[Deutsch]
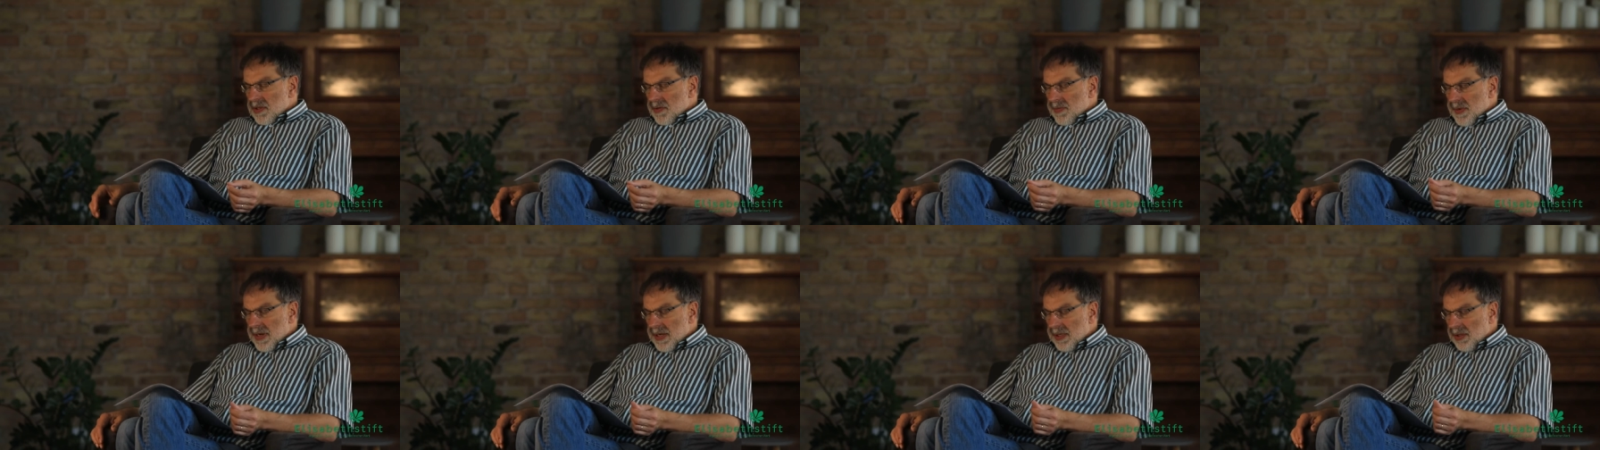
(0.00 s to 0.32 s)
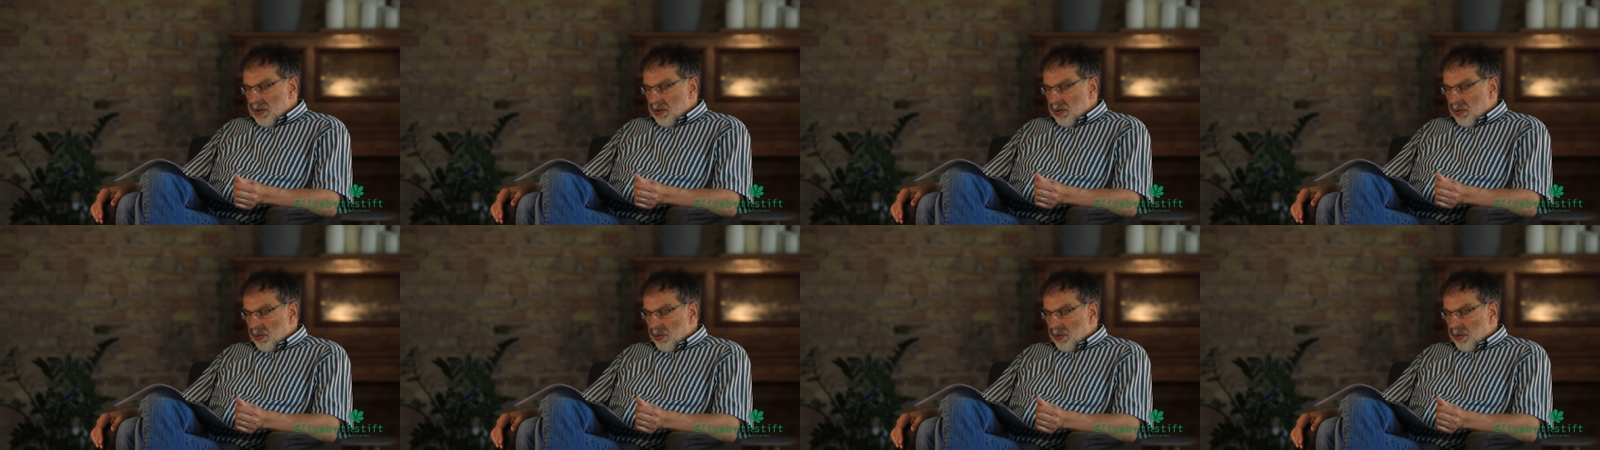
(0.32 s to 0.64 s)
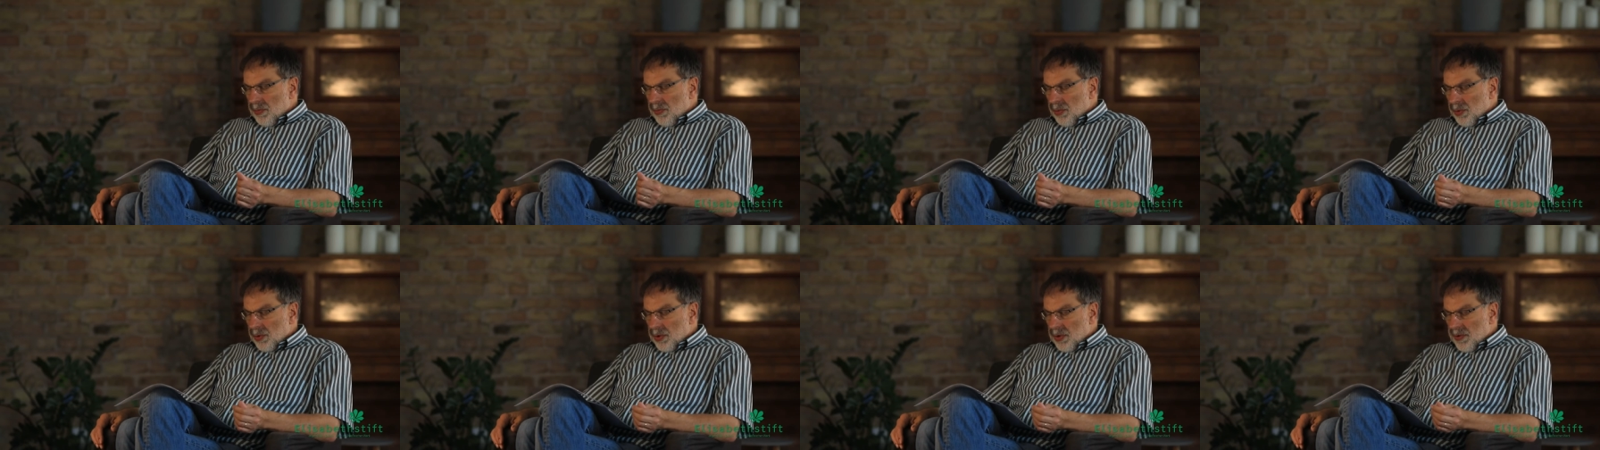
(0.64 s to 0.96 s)
zweiten
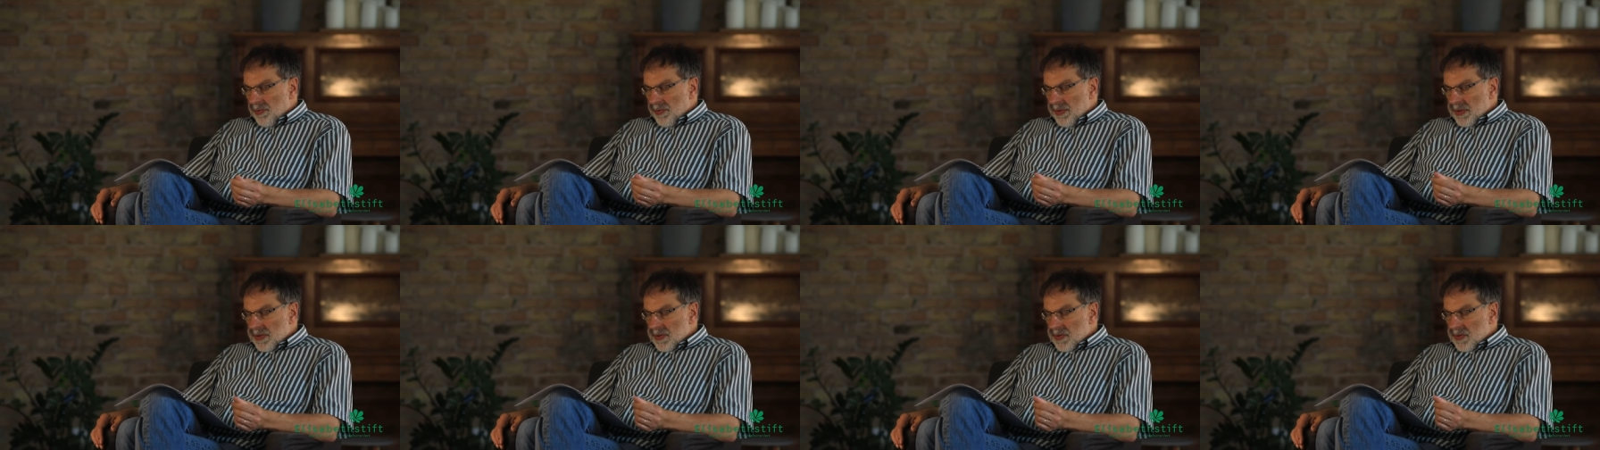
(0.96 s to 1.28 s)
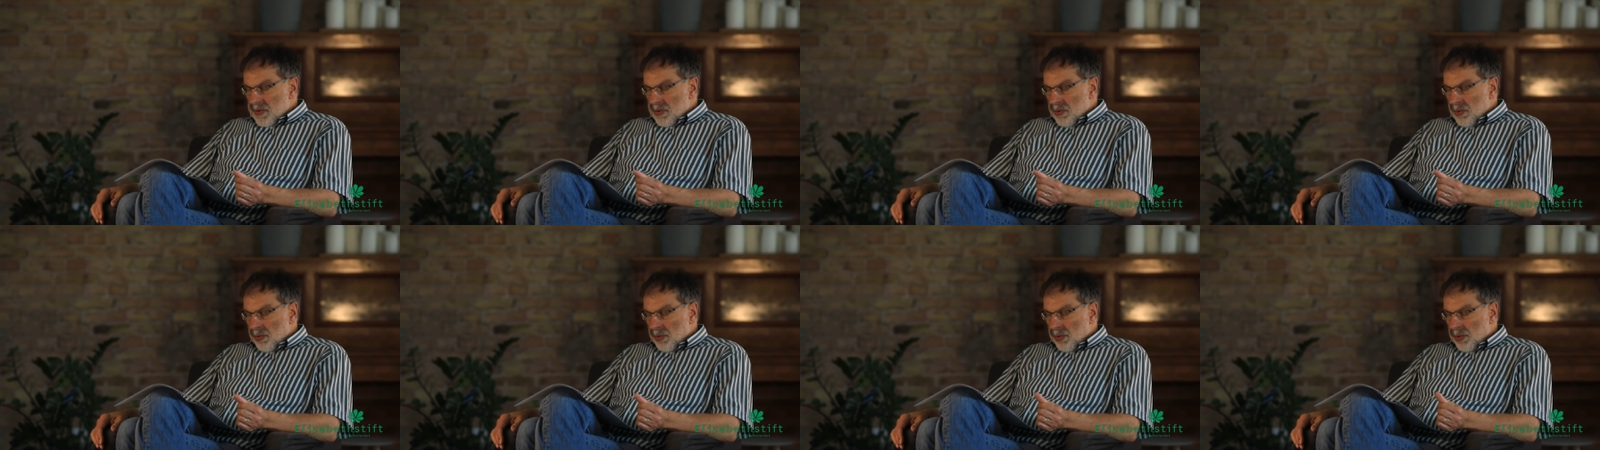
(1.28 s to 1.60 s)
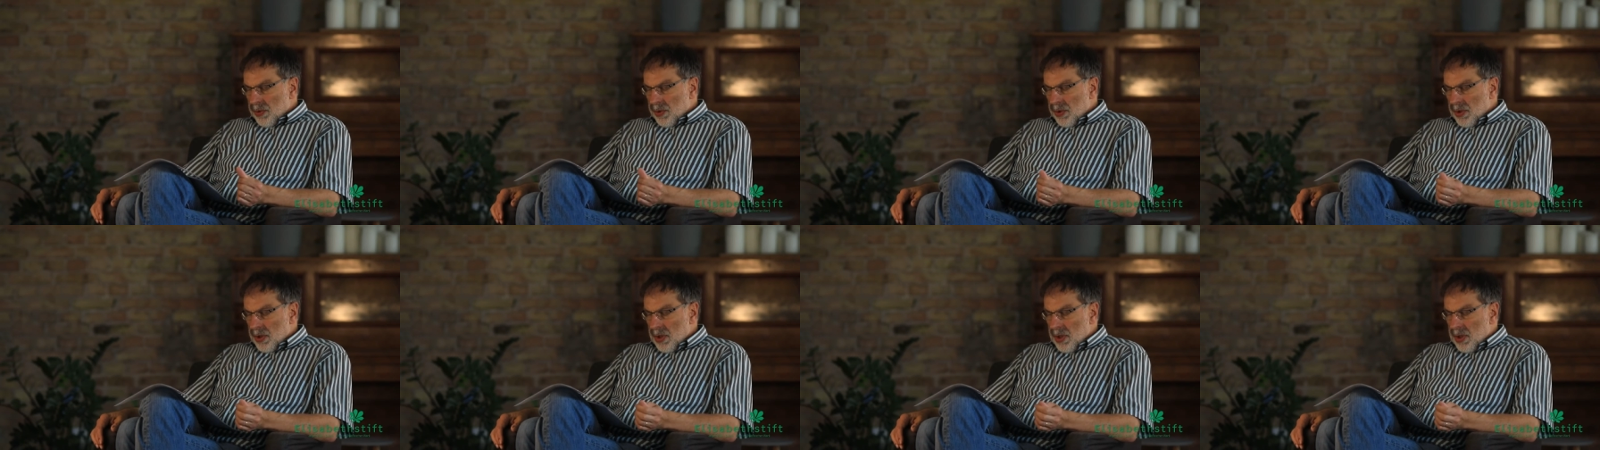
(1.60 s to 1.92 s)

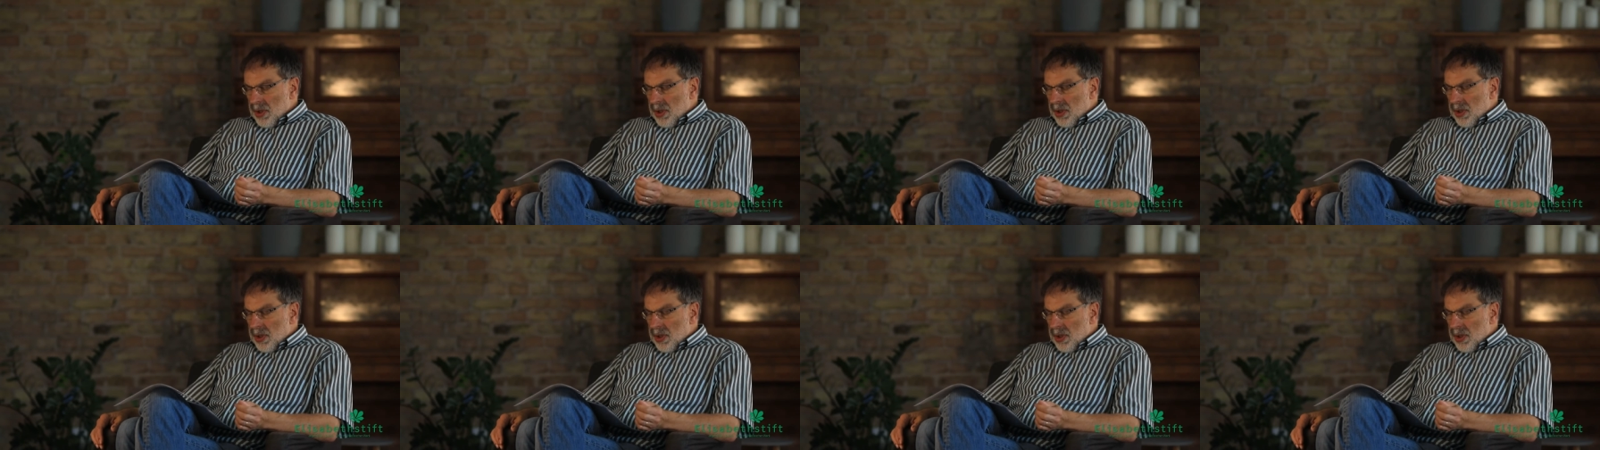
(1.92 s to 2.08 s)
Grundmotivation